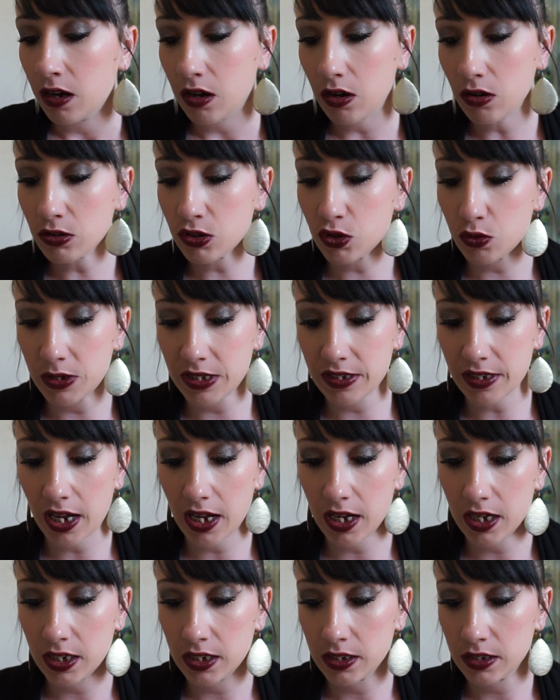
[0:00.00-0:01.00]
Ensuite,
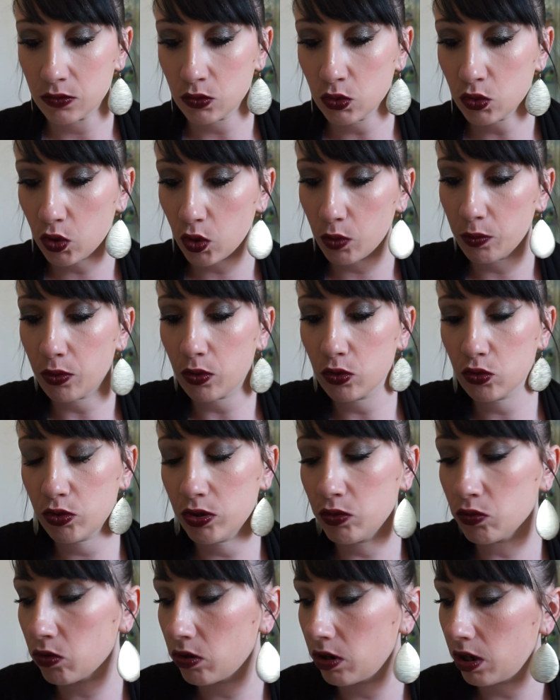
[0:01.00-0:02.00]
un autre produit.
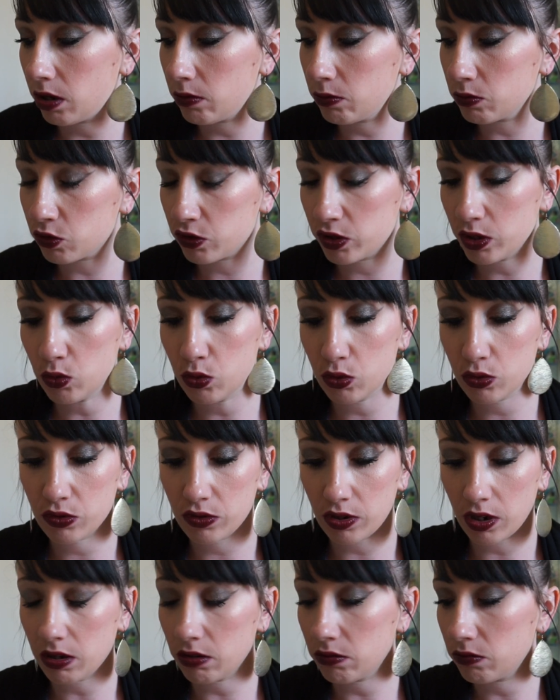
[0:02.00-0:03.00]
Donc là, bon, c'est le
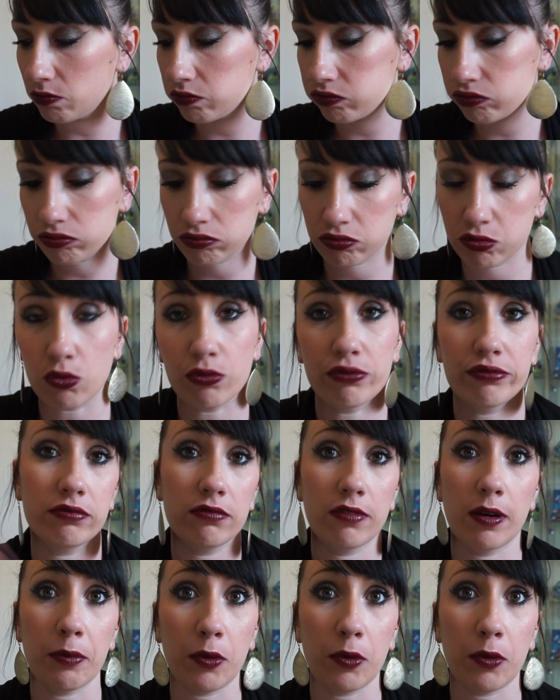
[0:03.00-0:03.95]
teint. On s'en fout, on va